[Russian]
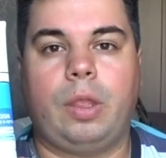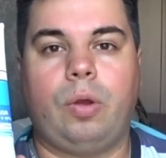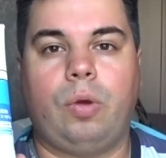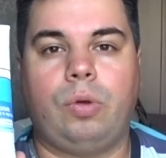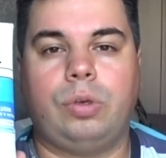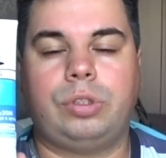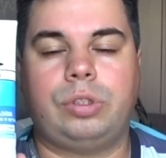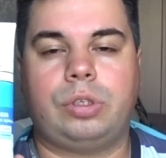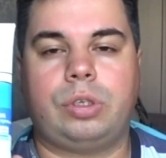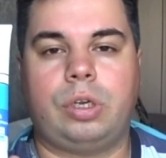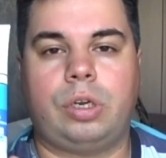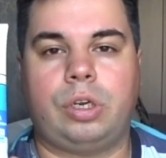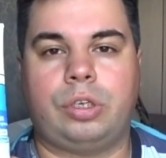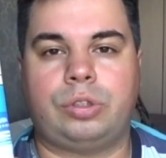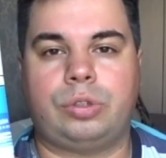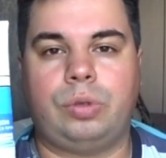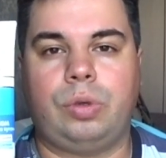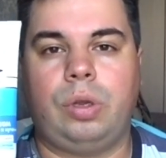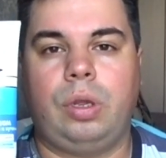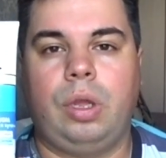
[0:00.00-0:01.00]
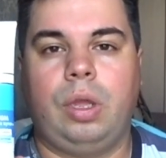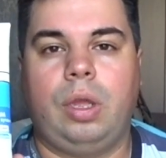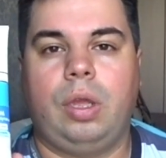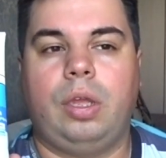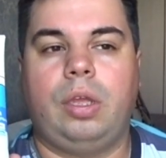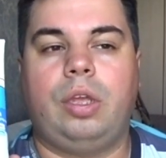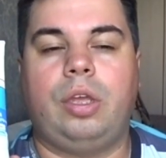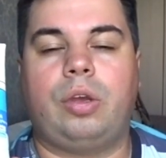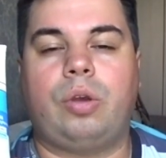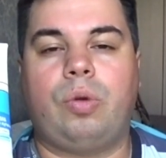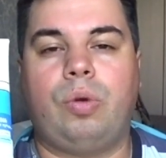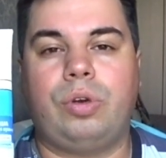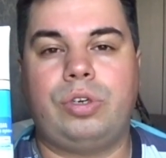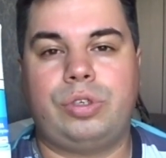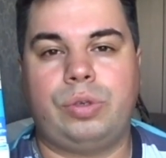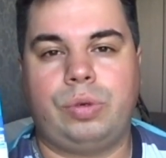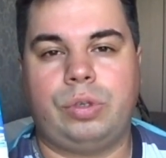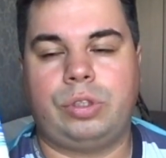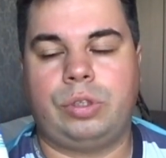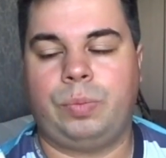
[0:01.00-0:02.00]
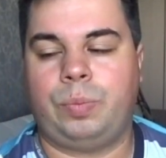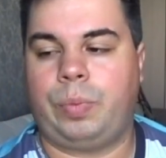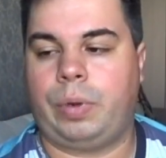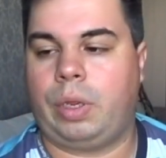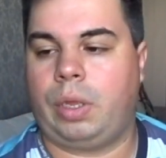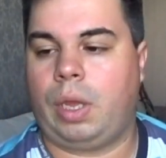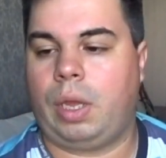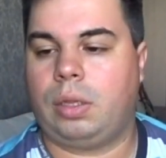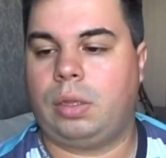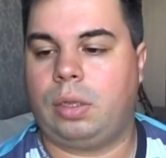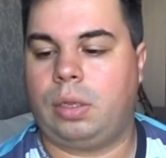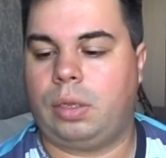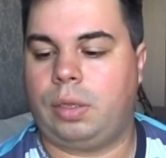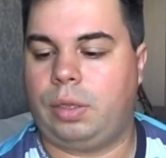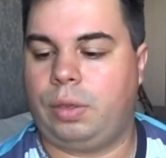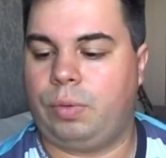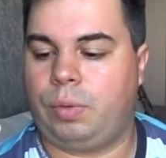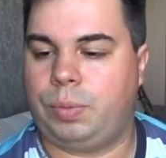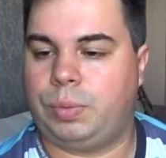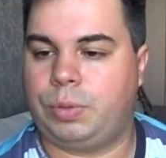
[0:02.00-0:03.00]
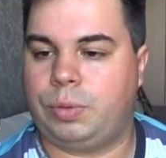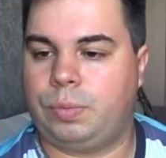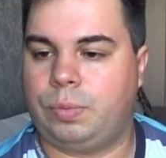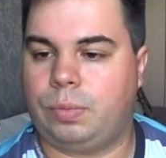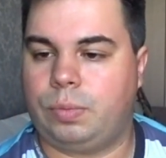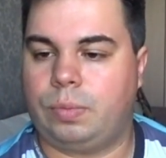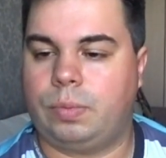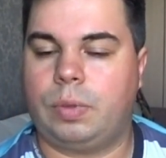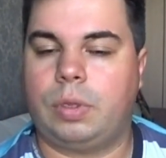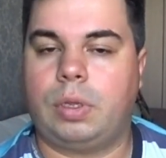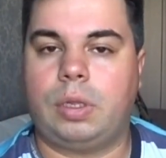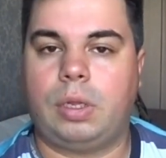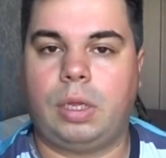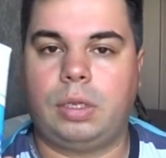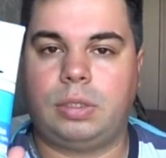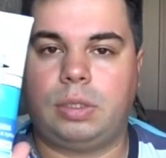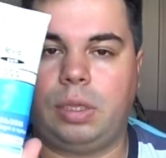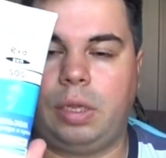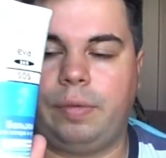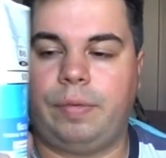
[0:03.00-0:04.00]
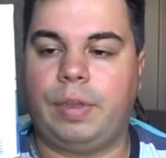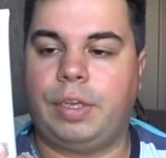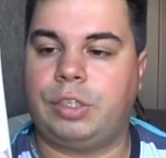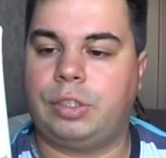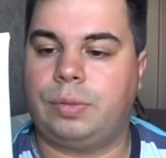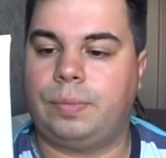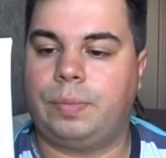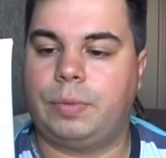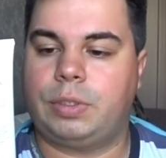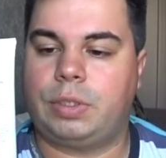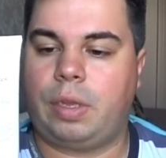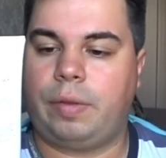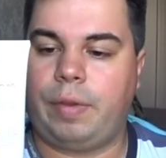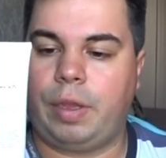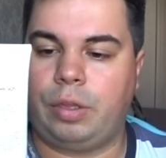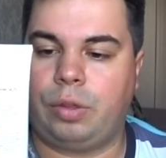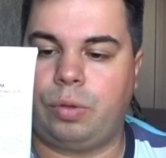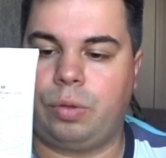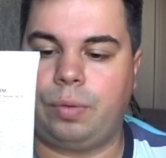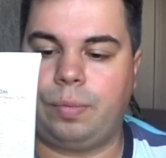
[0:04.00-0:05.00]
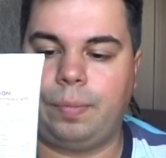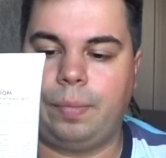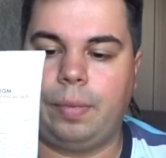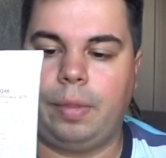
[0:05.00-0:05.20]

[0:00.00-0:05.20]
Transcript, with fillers: Очень хорошо, и коже очень приятно, и, в общем, классная вещь, советую.